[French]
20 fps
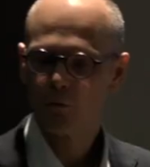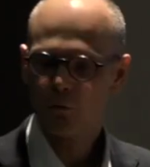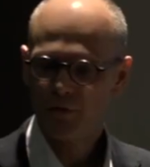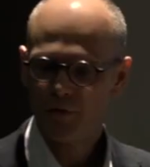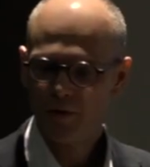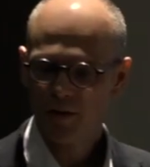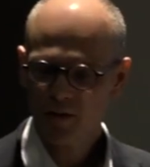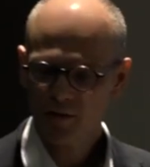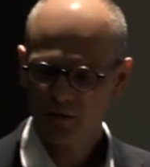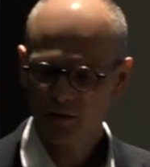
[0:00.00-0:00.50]

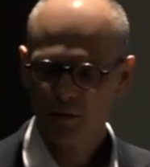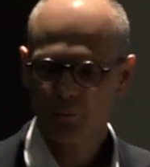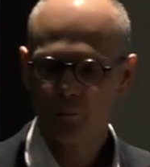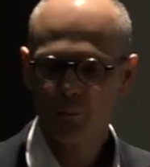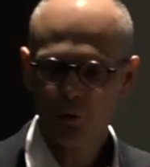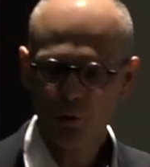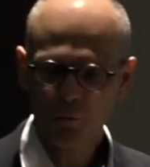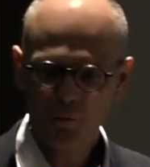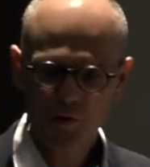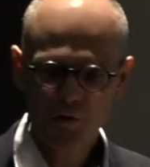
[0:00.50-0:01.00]
contexte
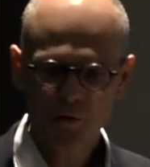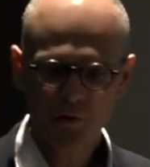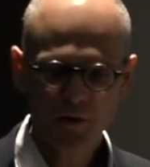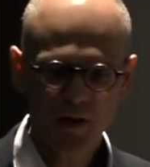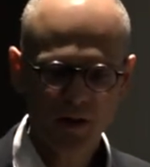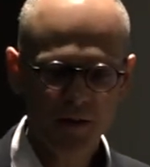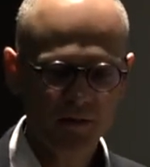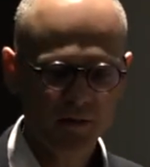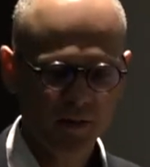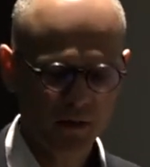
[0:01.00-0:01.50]

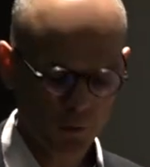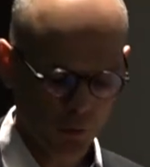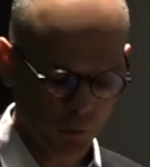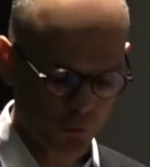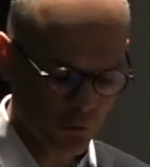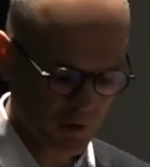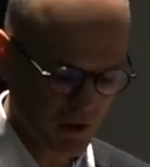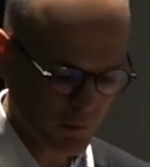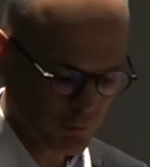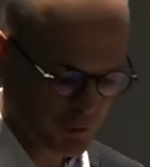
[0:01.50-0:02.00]
professionnalisé
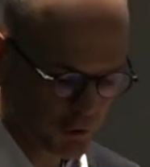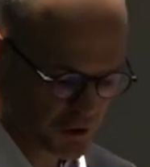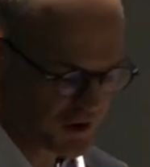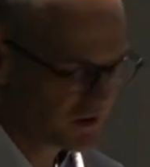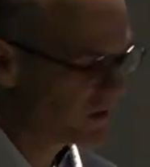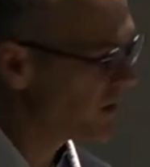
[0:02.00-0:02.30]
autour de la biologie